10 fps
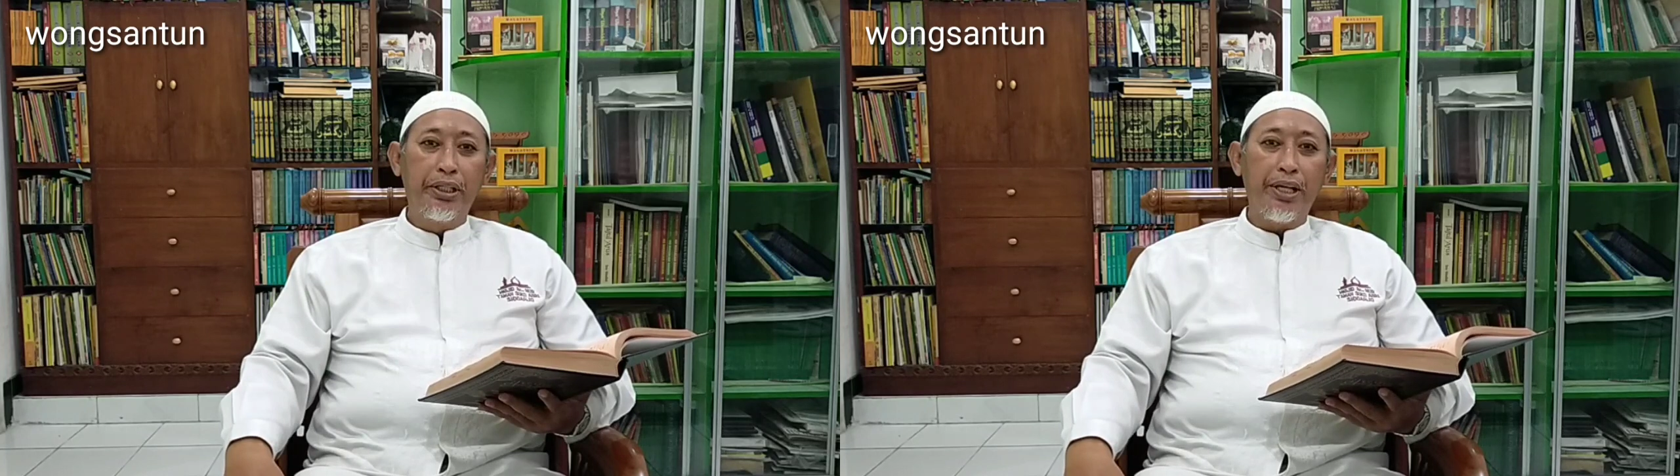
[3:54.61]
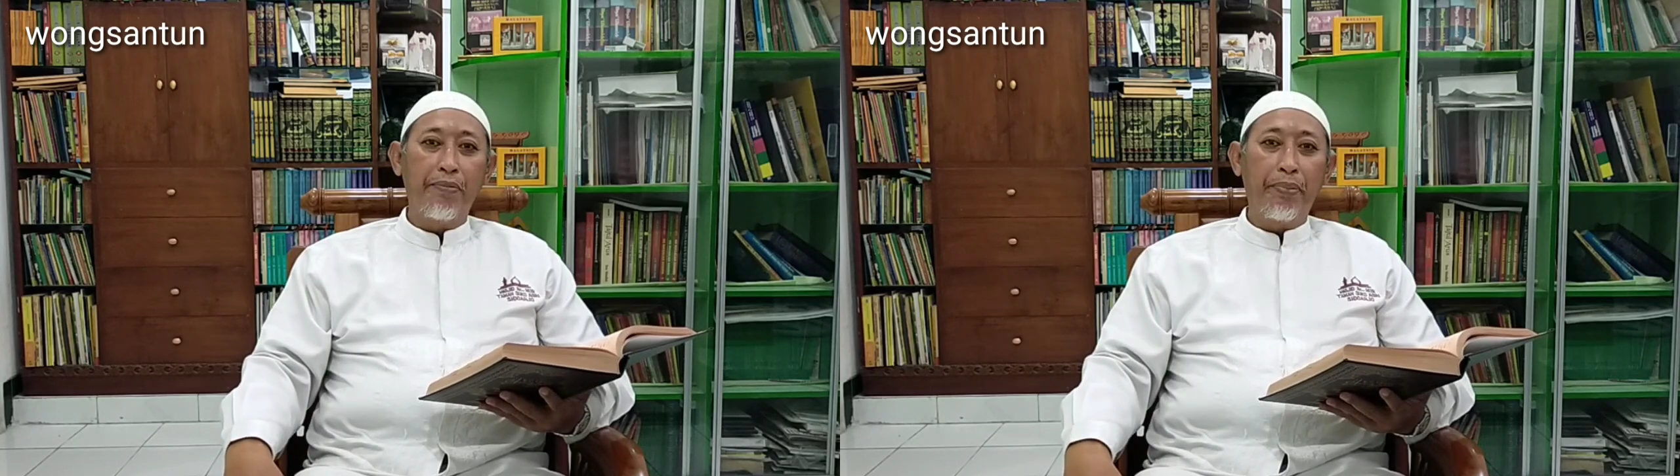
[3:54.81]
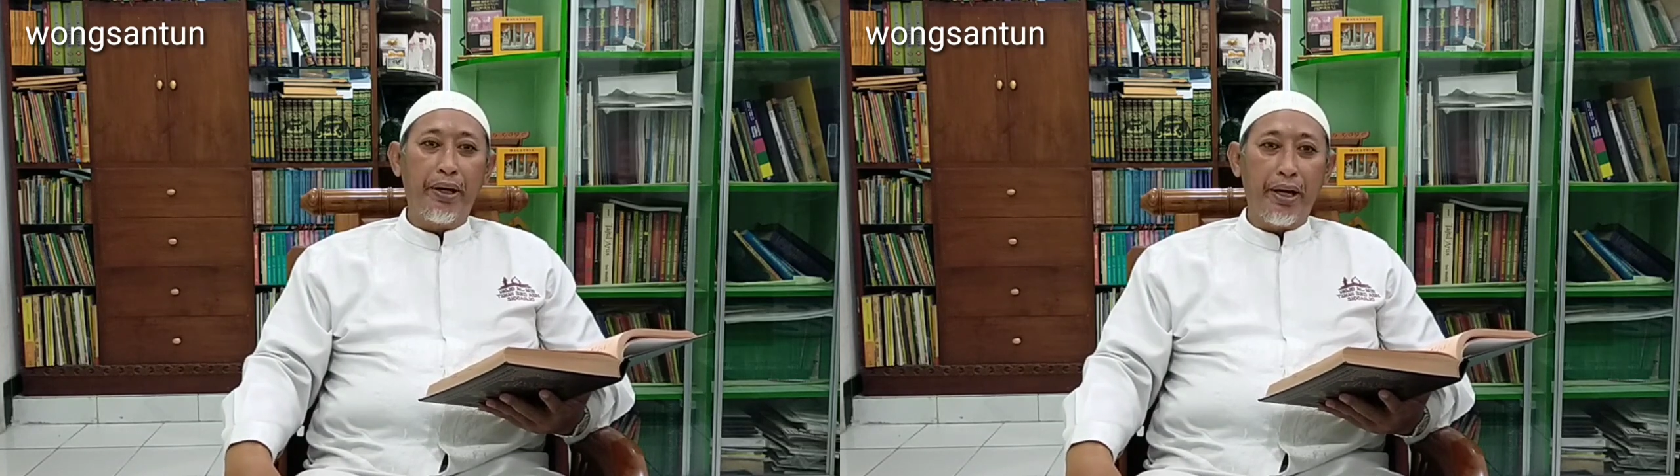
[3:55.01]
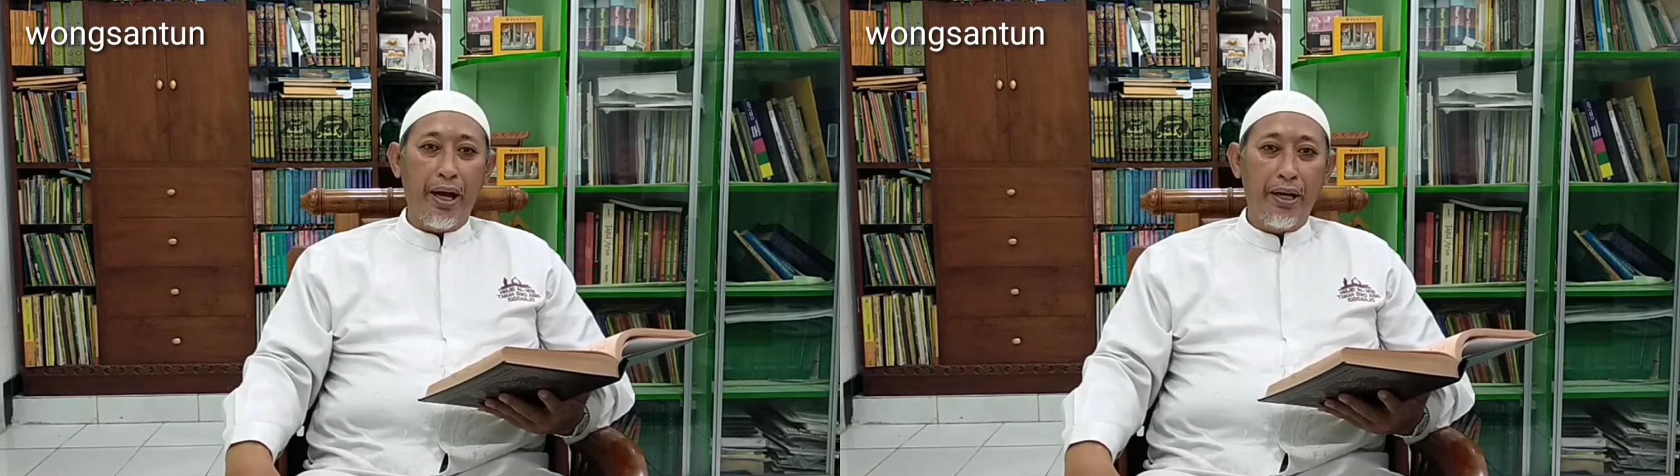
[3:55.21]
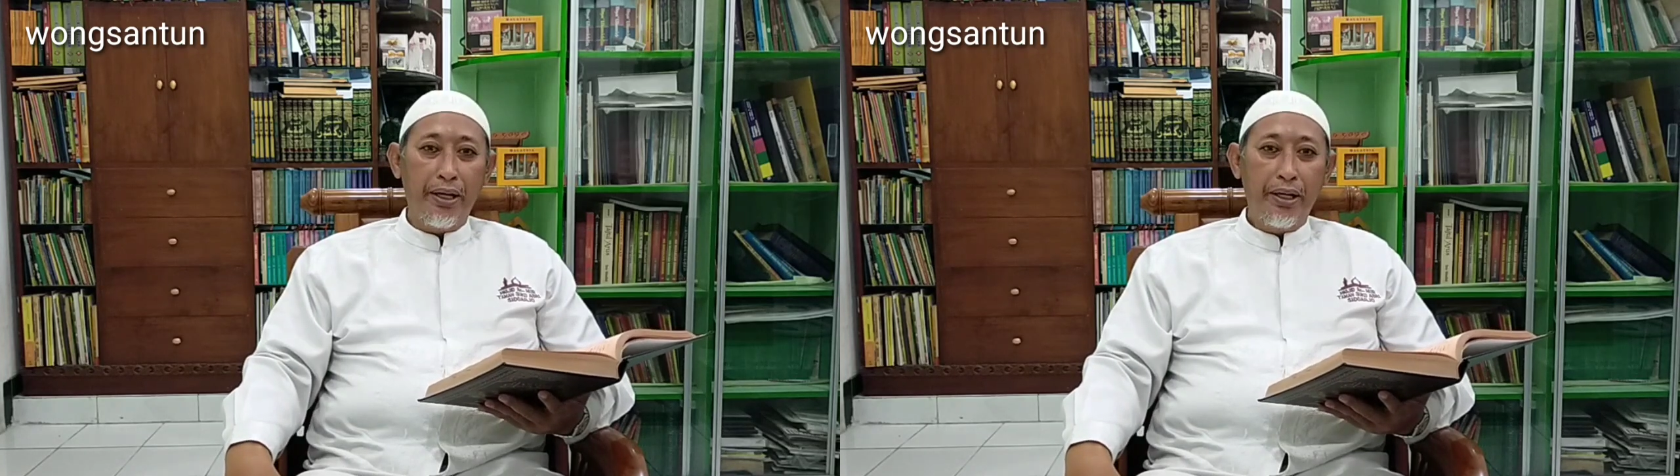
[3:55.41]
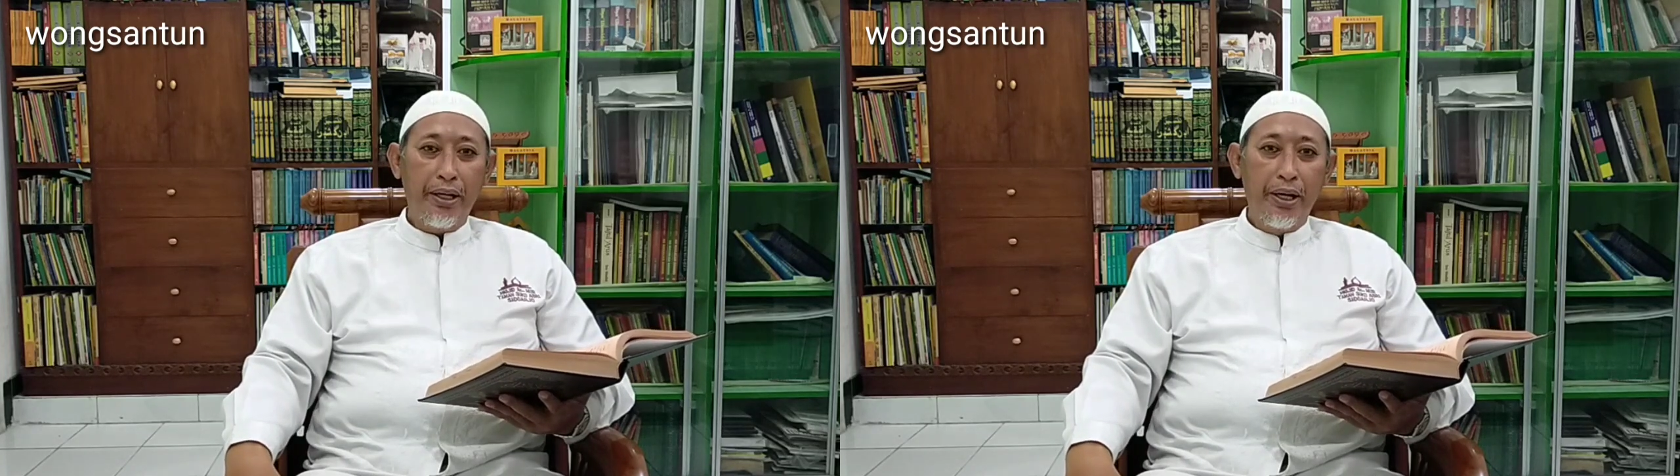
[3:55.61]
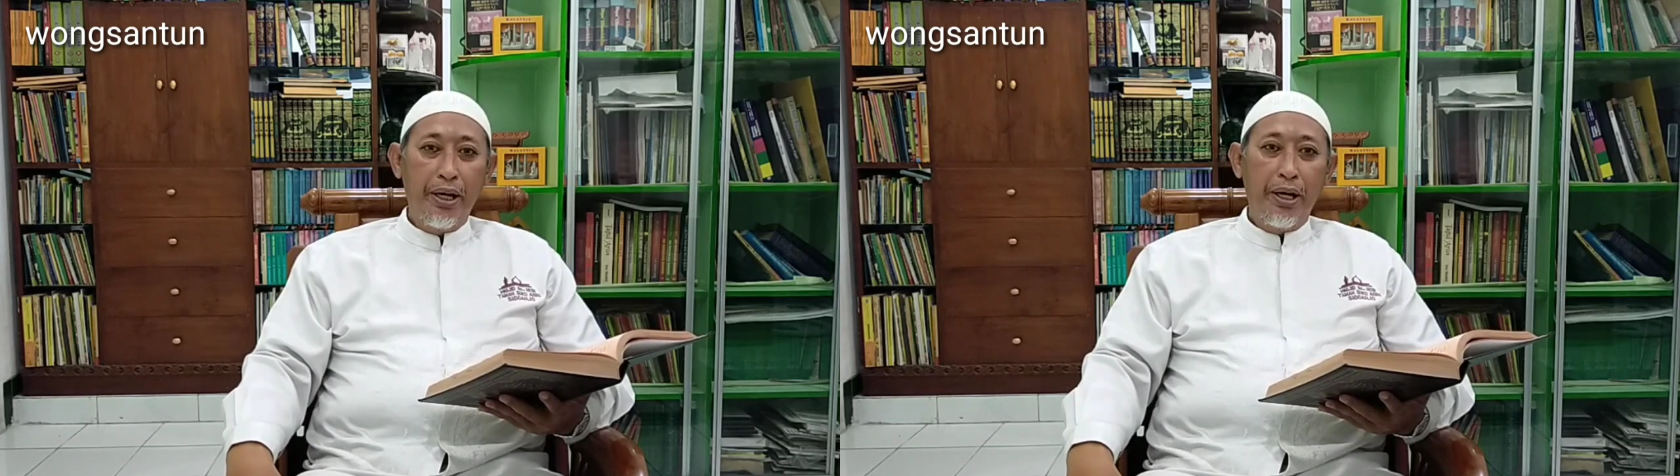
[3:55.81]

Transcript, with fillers: disampaikan